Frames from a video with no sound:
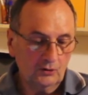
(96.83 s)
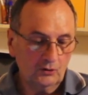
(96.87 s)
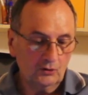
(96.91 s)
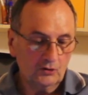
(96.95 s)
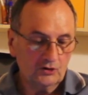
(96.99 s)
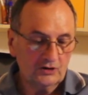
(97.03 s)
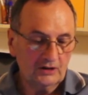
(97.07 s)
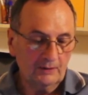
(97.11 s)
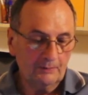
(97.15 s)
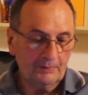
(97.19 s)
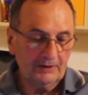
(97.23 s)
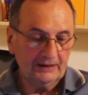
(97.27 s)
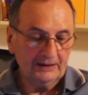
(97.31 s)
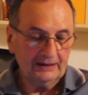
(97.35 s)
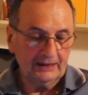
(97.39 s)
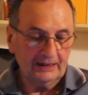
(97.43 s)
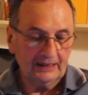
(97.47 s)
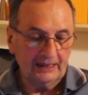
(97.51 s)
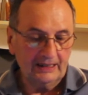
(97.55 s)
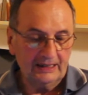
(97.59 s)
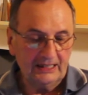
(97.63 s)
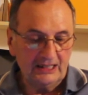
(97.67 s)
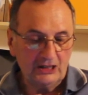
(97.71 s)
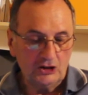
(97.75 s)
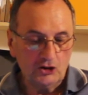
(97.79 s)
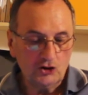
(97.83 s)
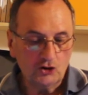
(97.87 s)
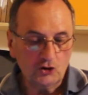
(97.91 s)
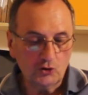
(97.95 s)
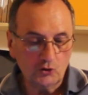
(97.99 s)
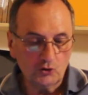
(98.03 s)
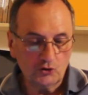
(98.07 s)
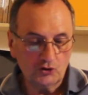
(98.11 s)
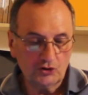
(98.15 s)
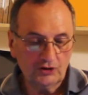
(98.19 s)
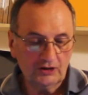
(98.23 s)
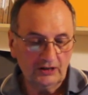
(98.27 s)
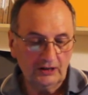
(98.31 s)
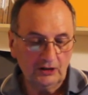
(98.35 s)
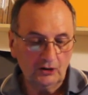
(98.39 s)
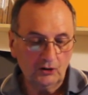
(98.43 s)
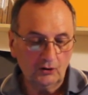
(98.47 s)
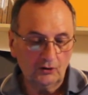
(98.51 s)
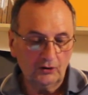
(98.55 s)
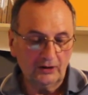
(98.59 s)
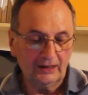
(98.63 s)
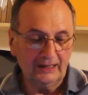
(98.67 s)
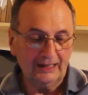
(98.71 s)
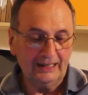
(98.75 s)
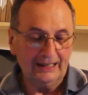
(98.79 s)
o non sapete che gli ingiusti non